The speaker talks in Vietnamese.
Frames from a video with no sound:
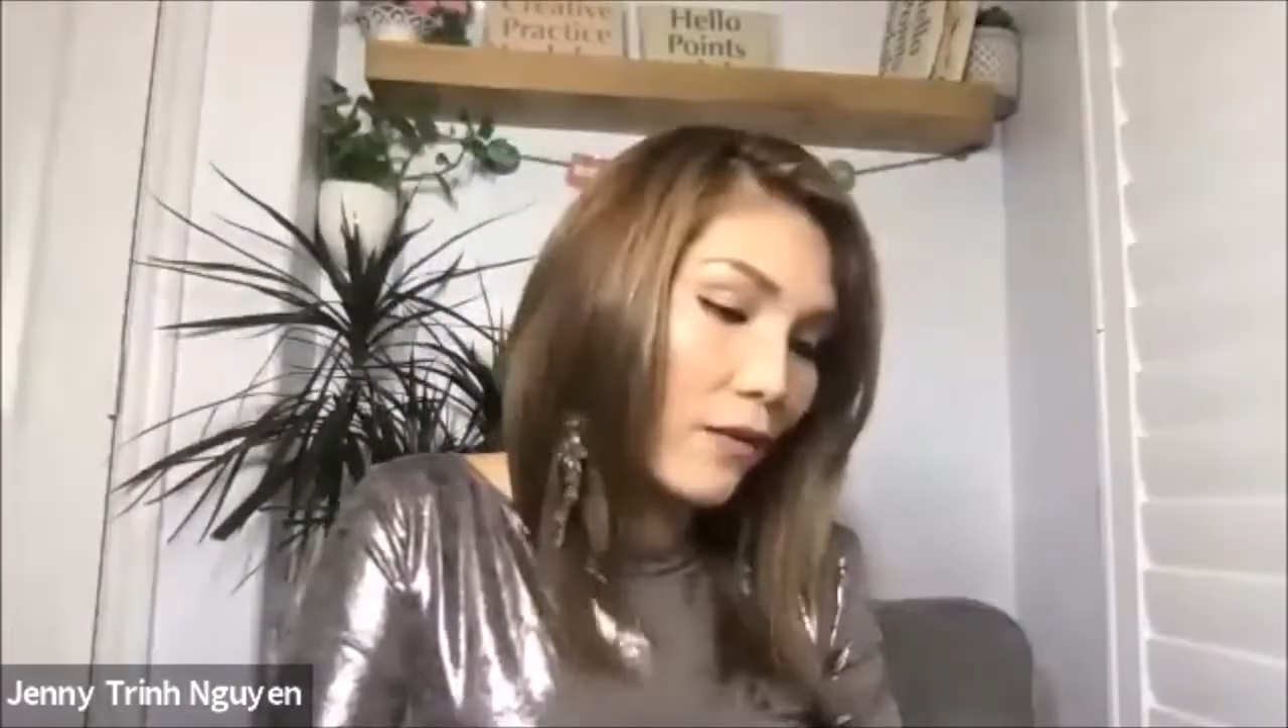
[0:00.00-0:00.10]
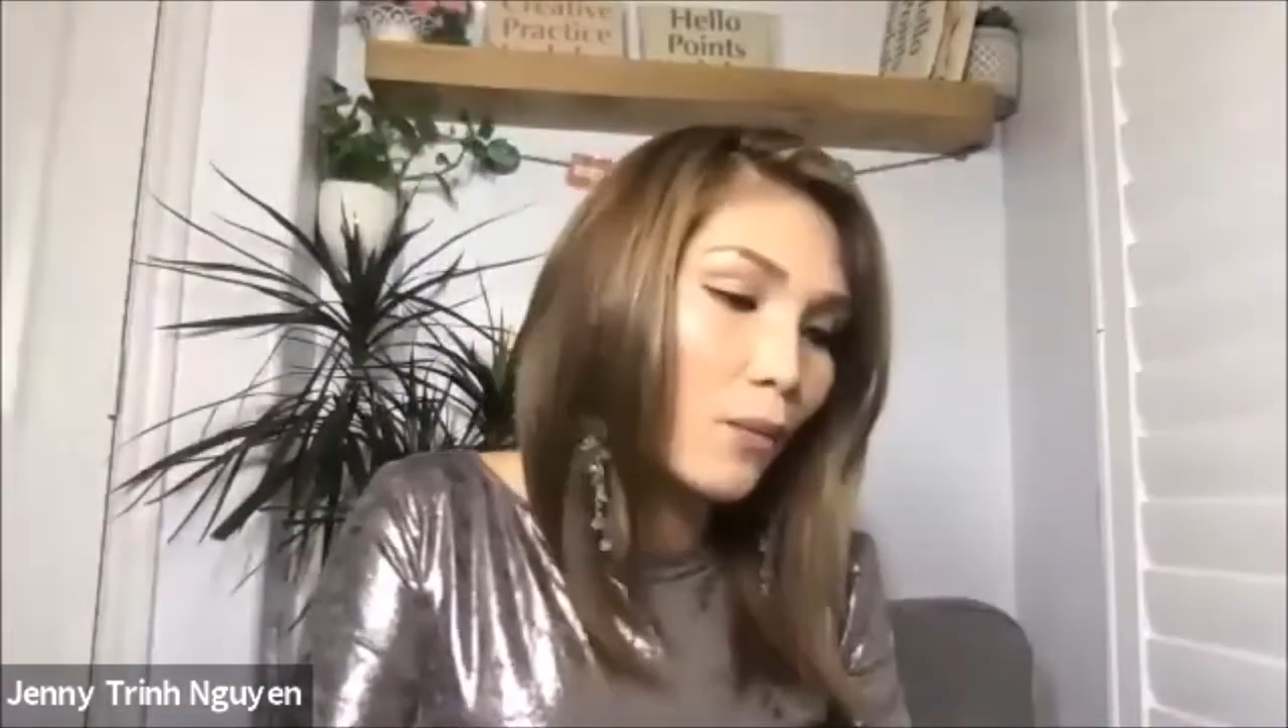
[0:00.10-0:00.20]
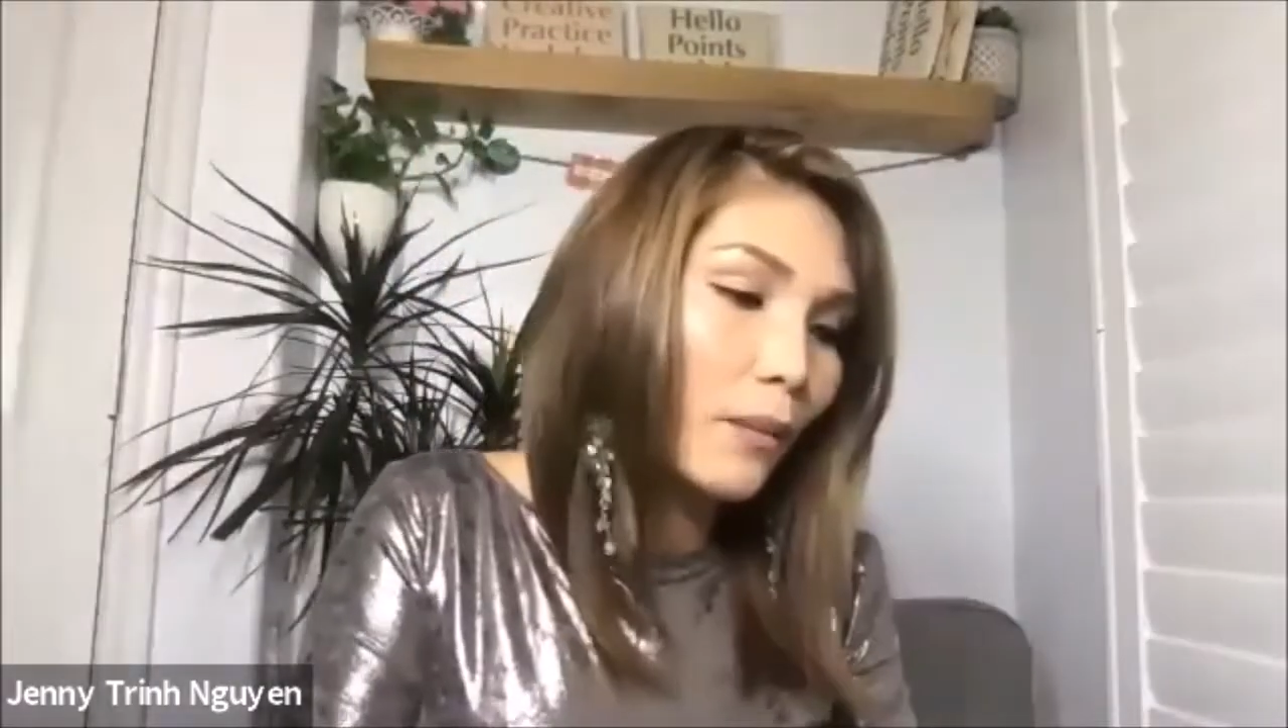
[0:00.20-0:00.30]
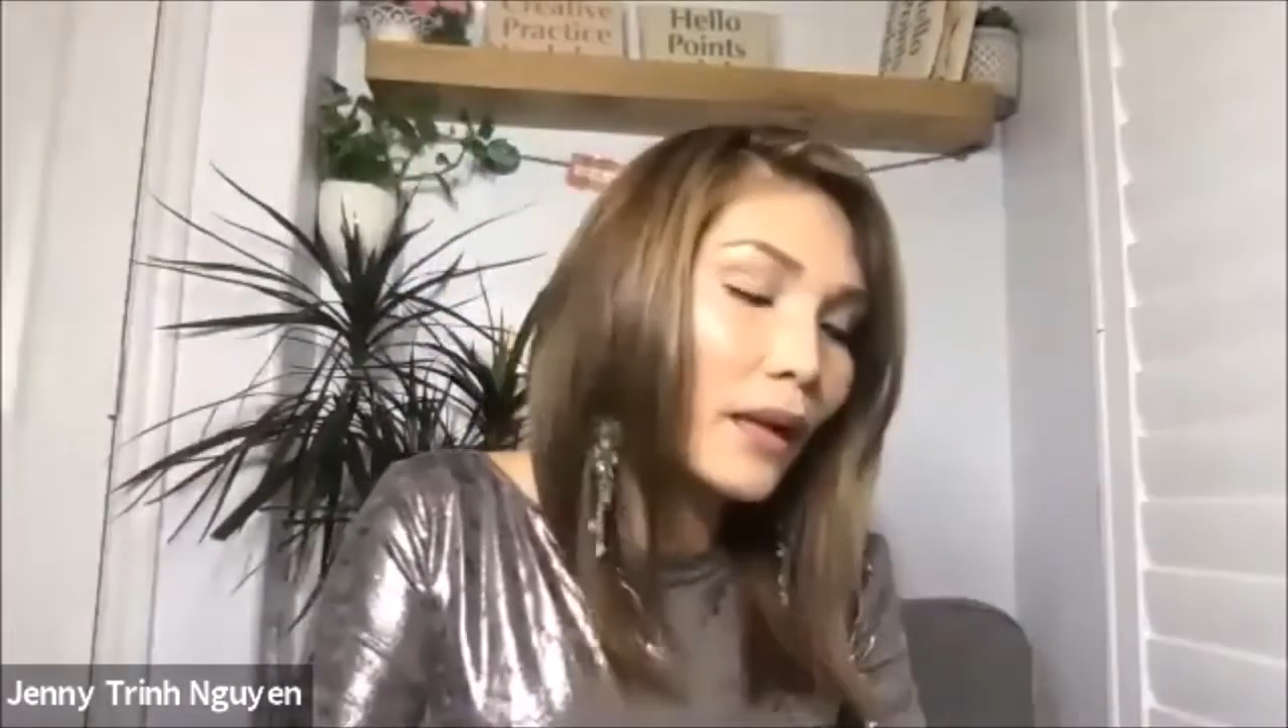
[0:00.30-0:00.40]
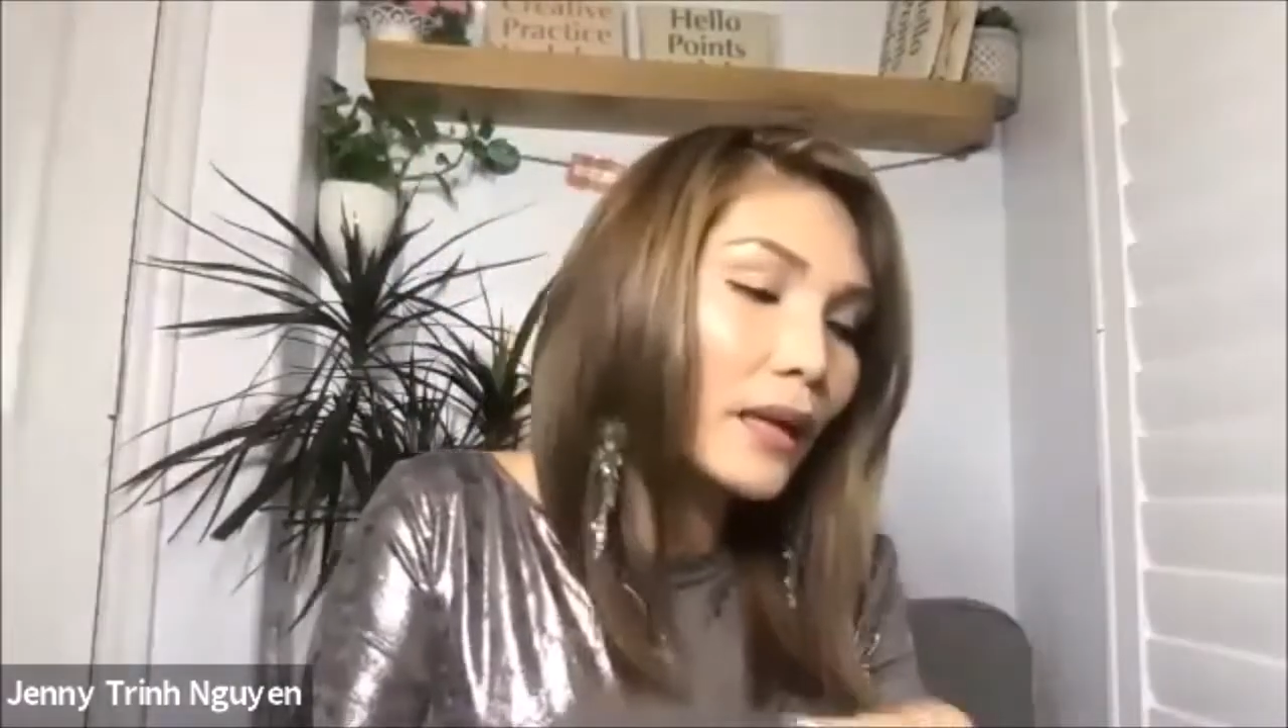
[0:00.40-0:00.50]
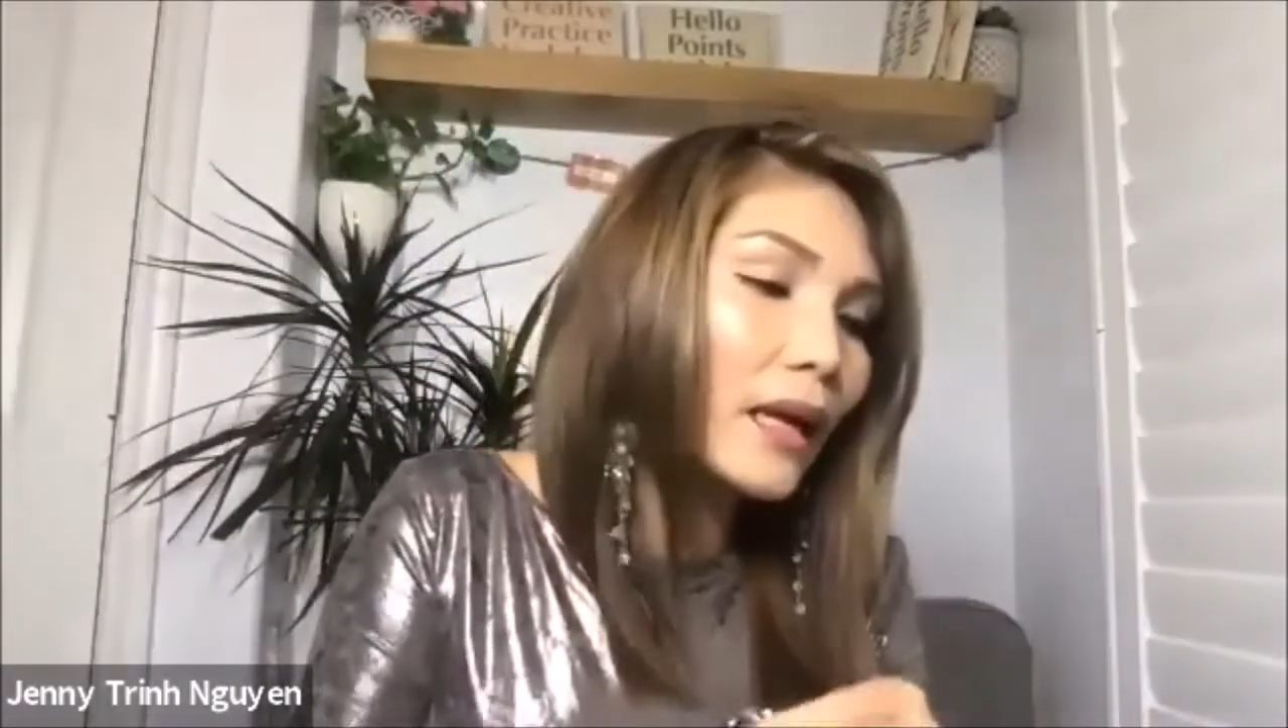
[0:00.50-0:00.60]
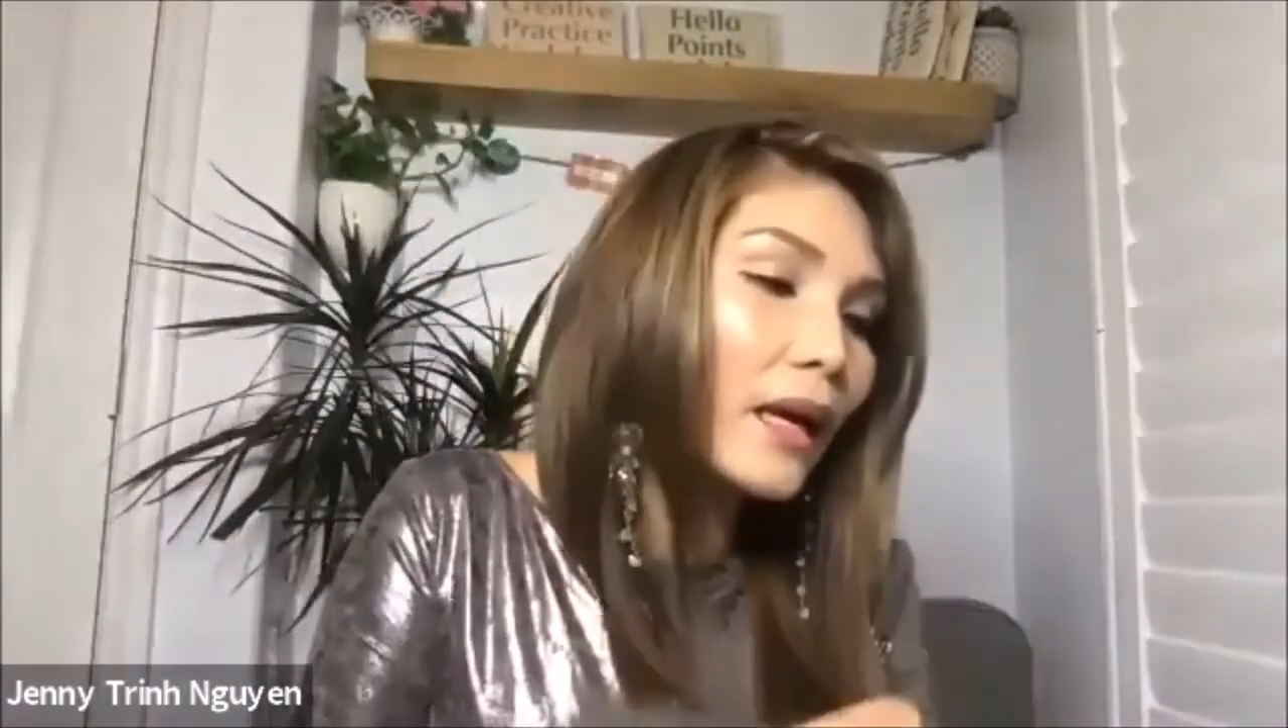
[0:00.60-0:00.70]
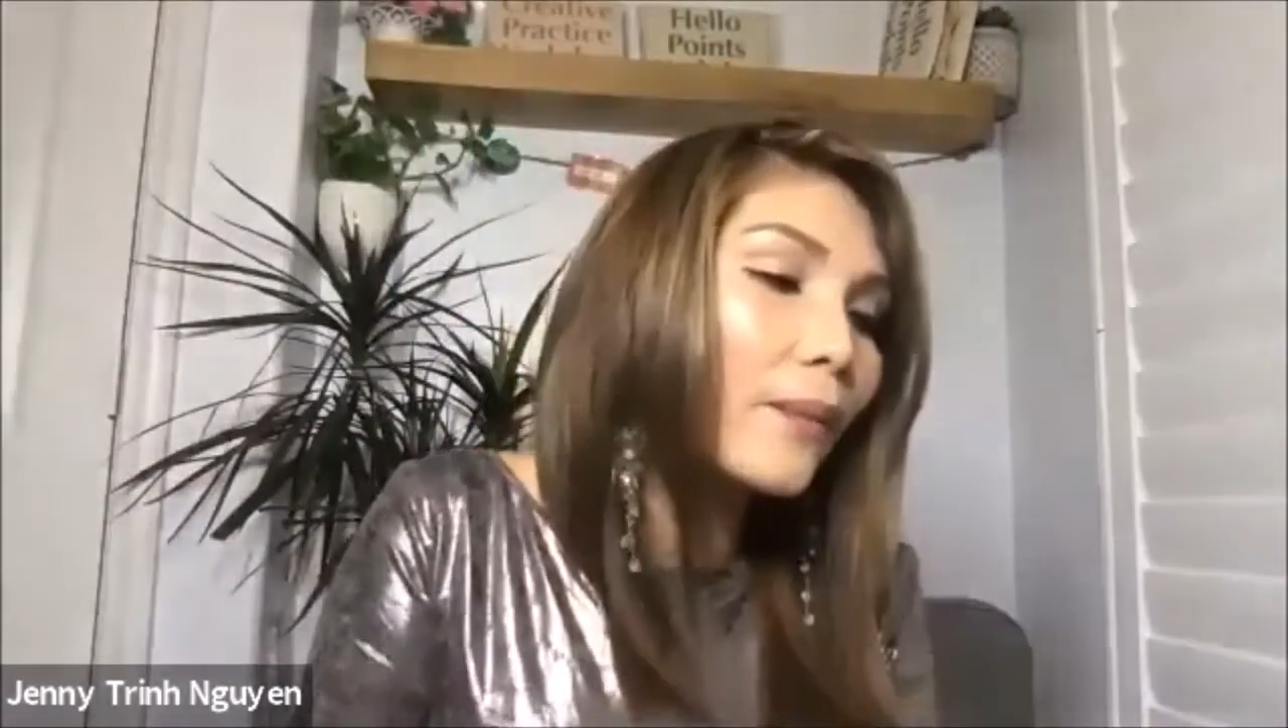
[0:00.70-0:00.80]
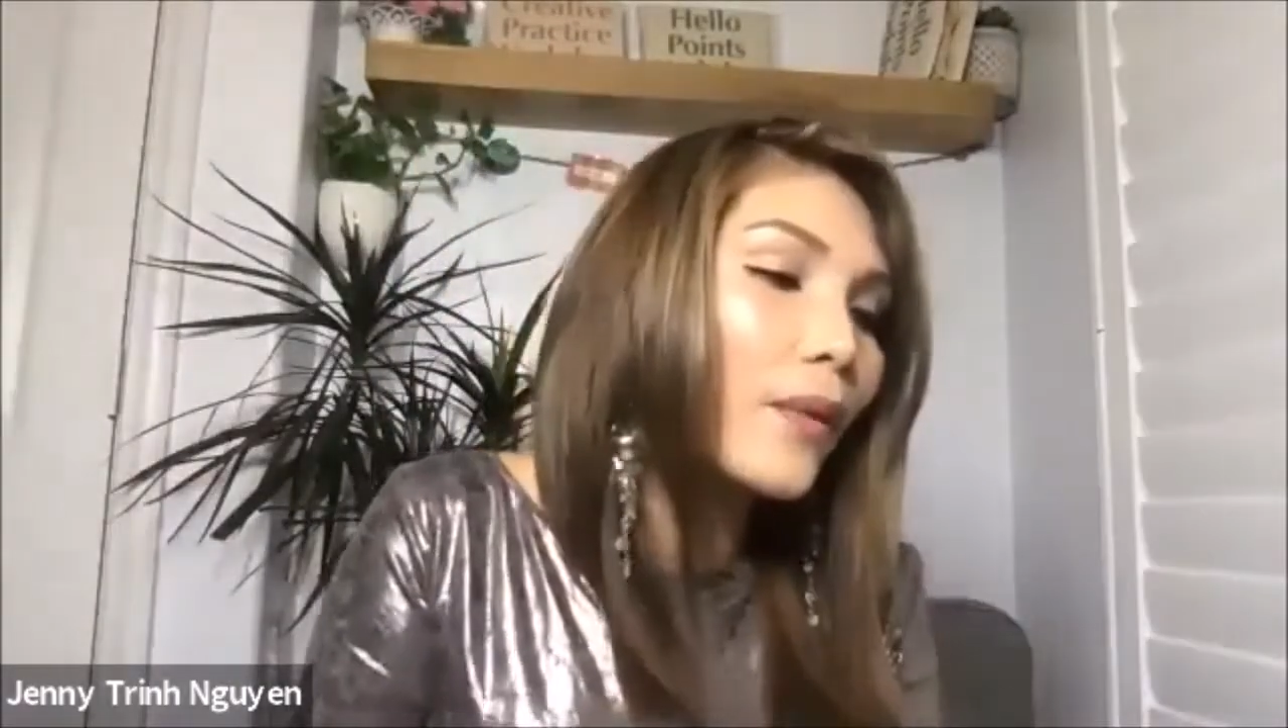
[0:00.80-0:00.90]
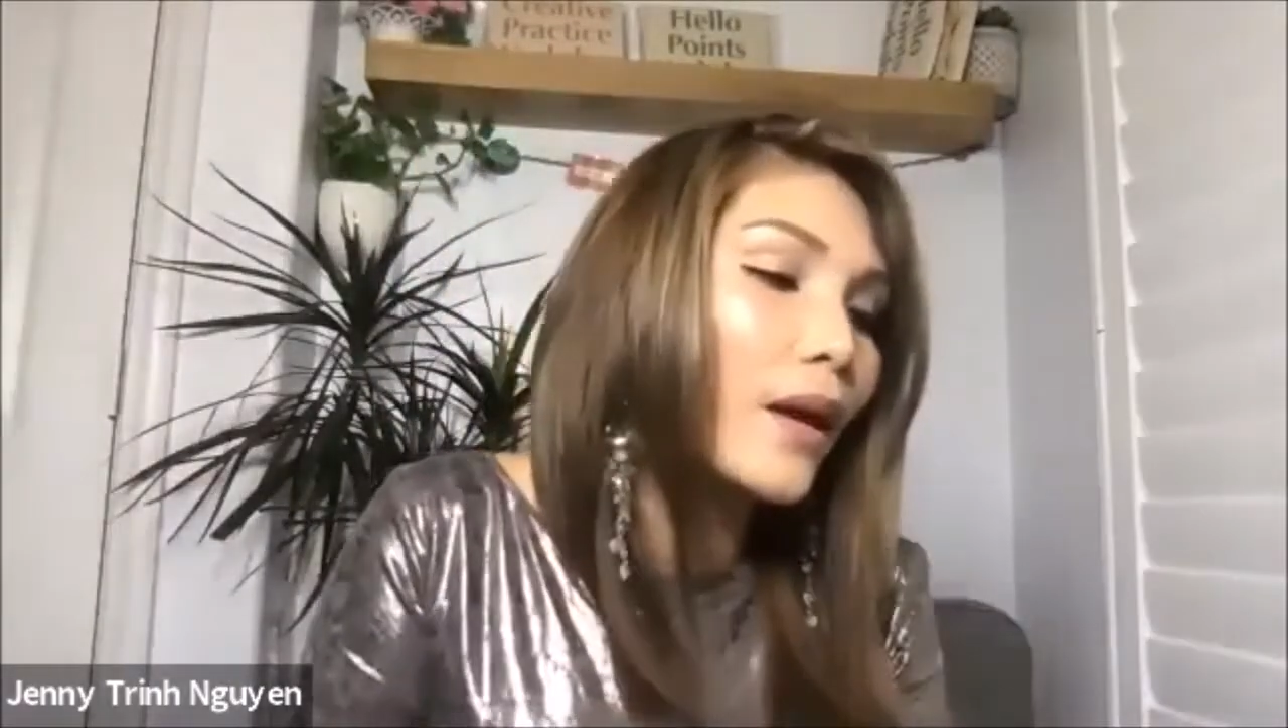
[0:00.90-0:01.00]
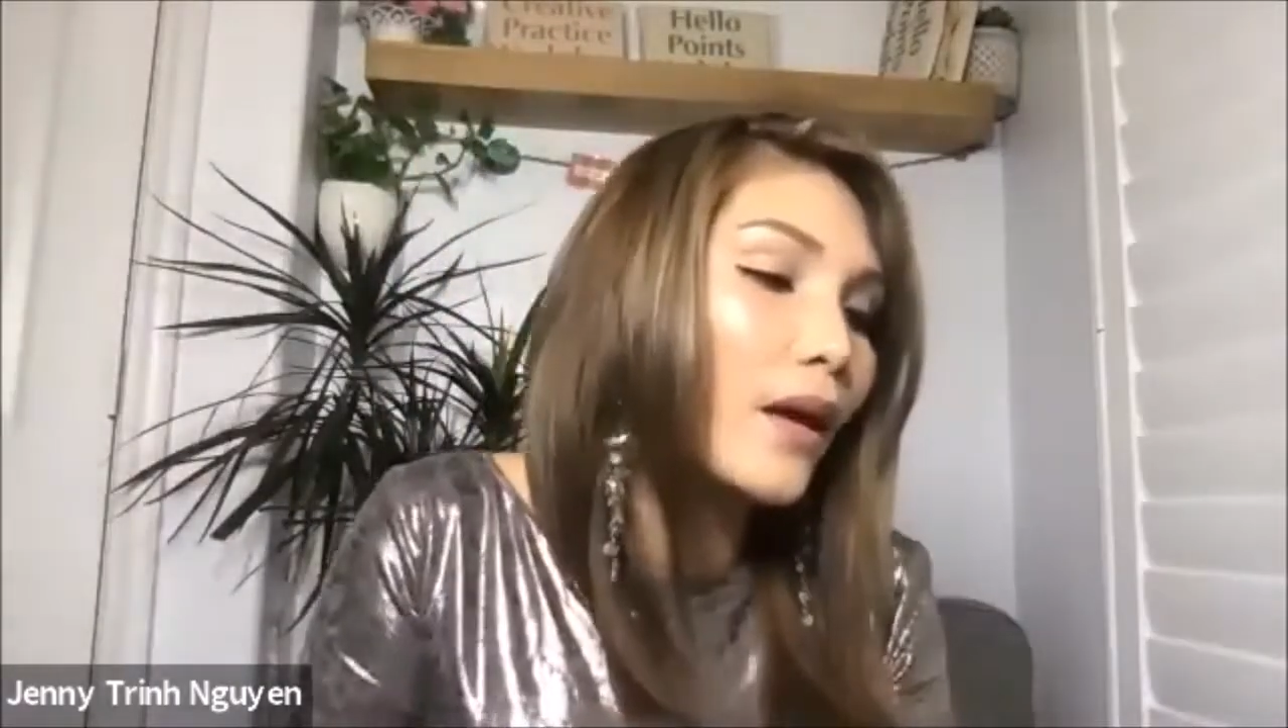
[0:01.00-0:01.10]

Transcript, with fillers: và vùng mắt ha